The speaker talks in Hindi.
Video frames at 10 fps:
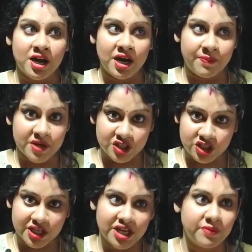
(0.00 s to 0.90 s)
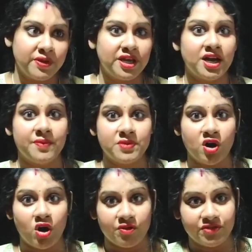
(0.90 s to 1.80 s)
अपना चेयर में
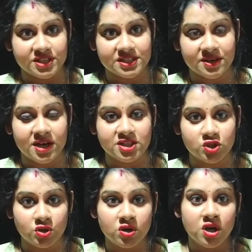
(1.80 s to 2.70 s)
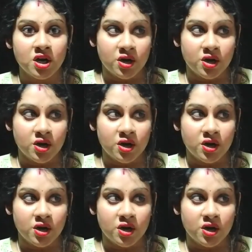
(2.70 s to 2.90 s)
अपना ऑफिस का जो